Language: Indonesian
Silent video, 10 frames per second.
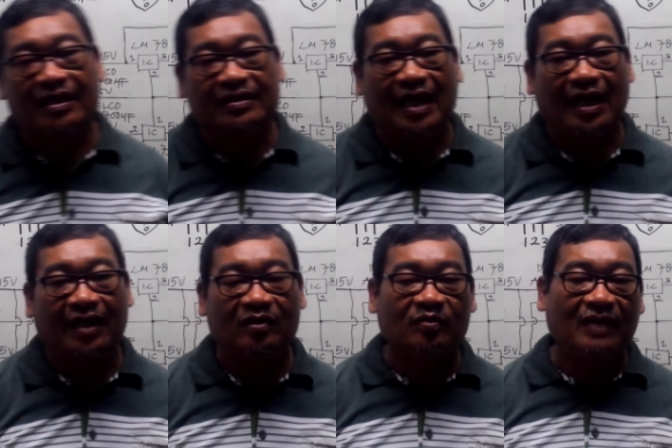
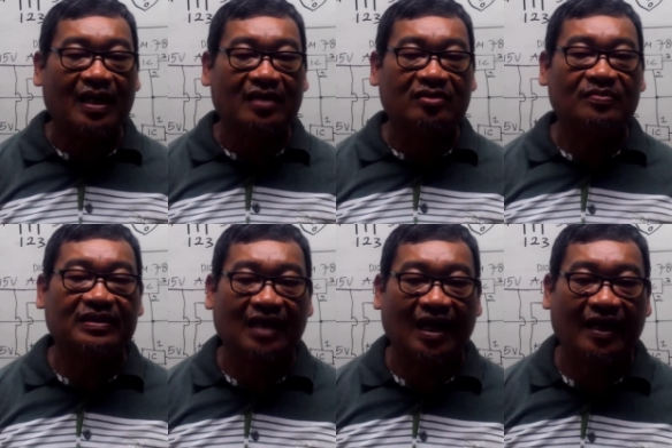Jangan lupa
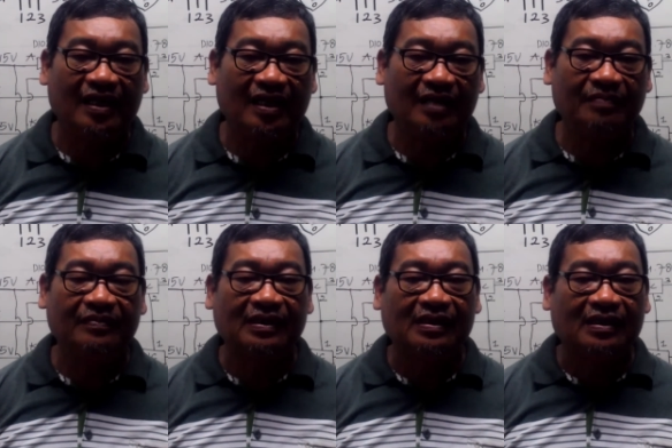subscribe
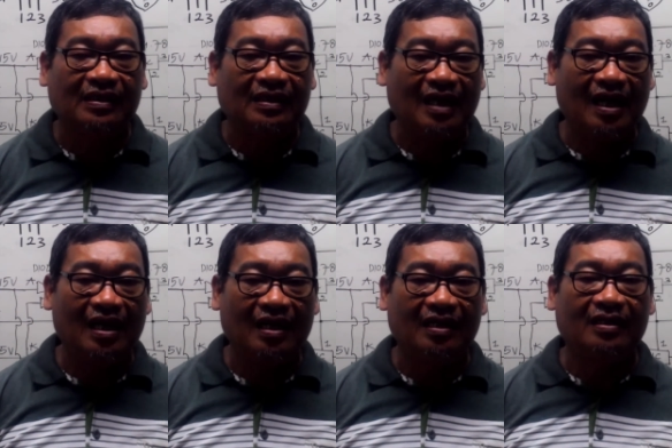
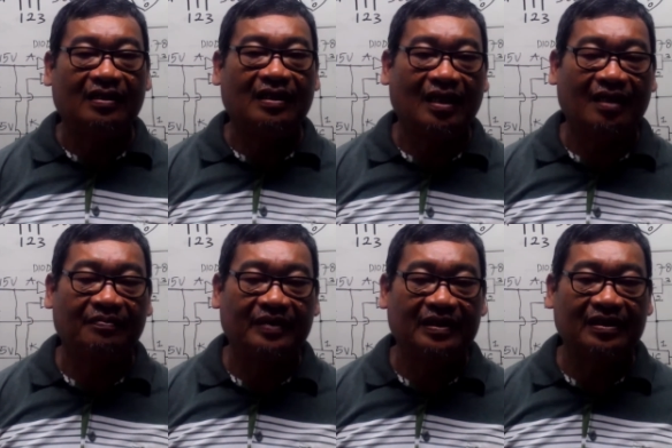ya
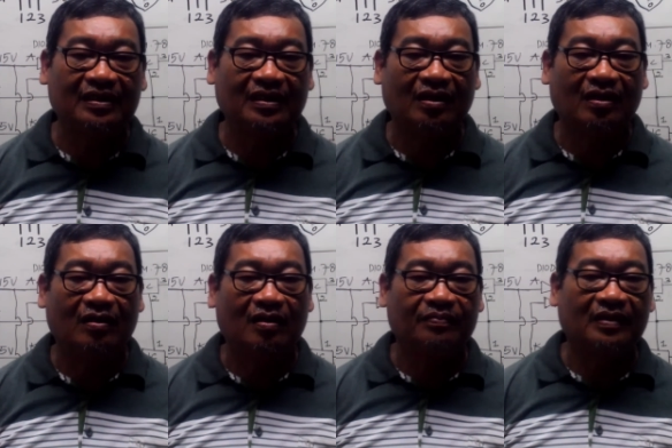dan pijit
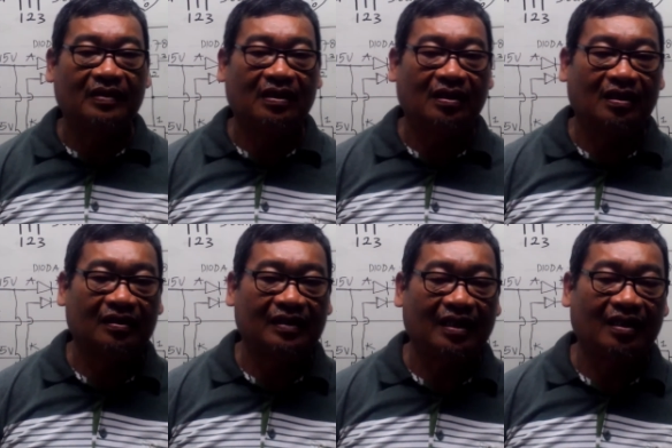kenop
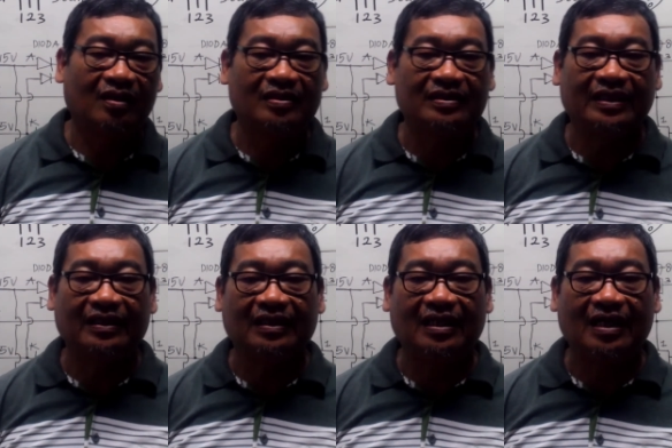uh, tanda
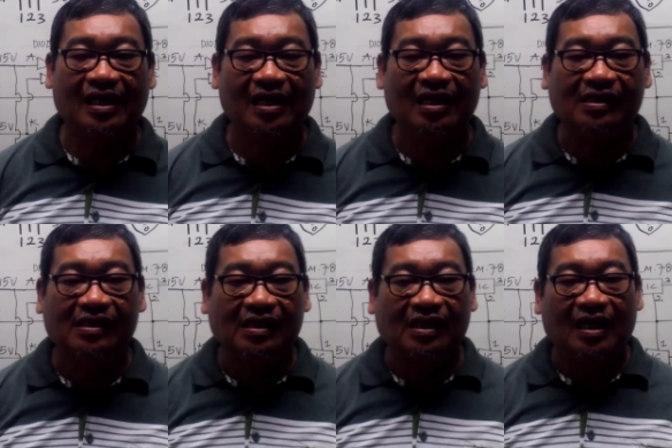loncengnya
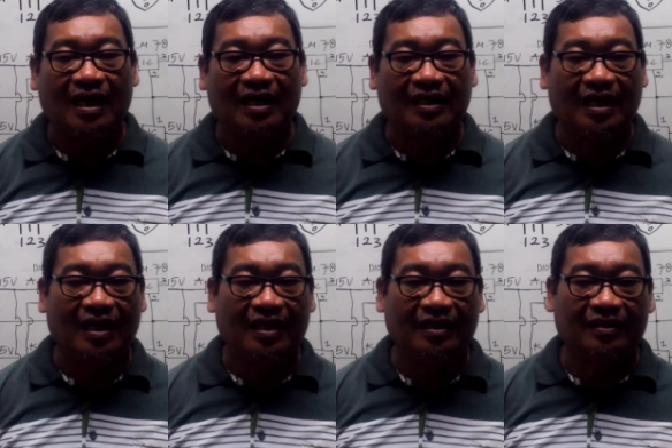
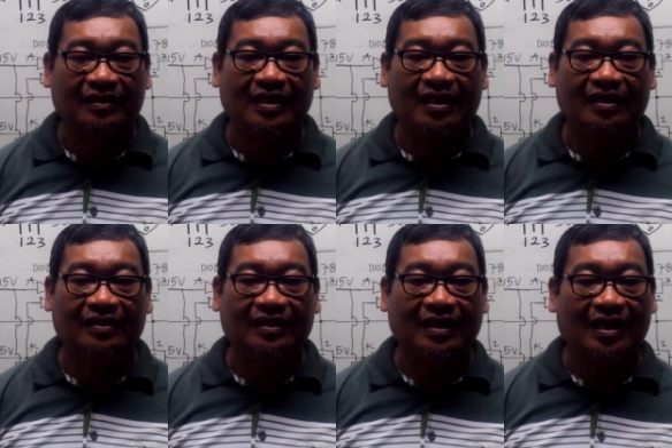agar tidak
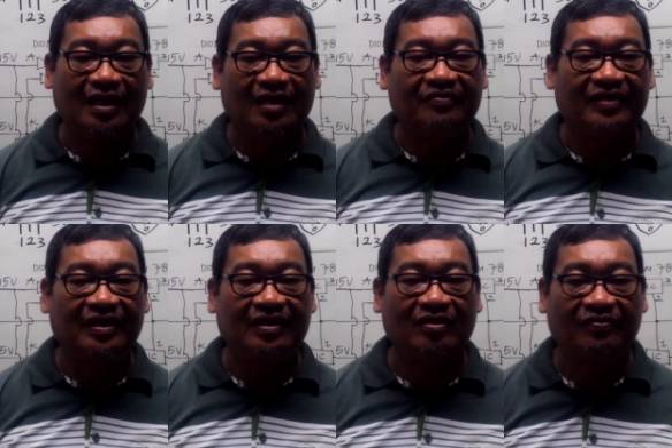ketinggalan
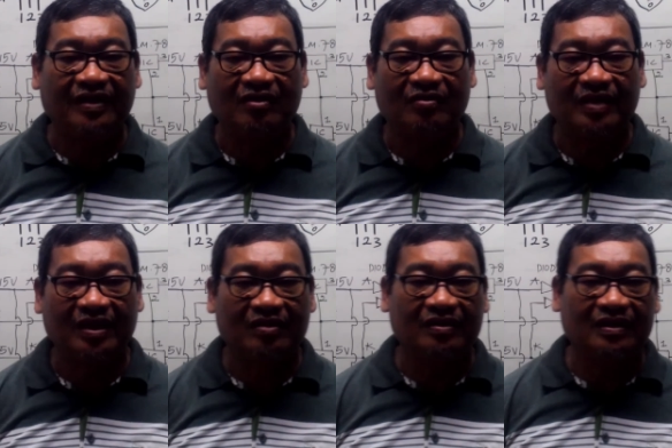video-video
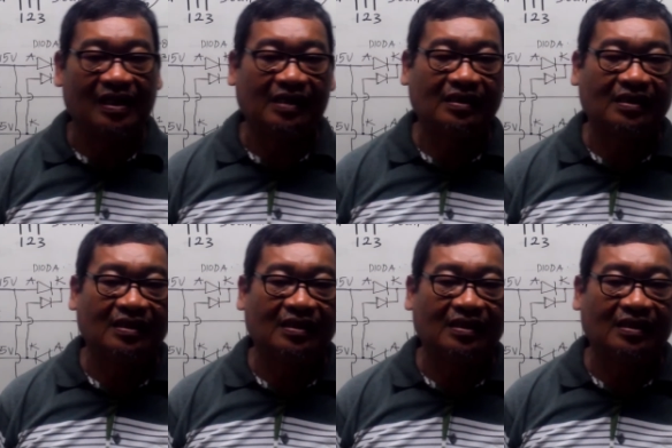berikutnya.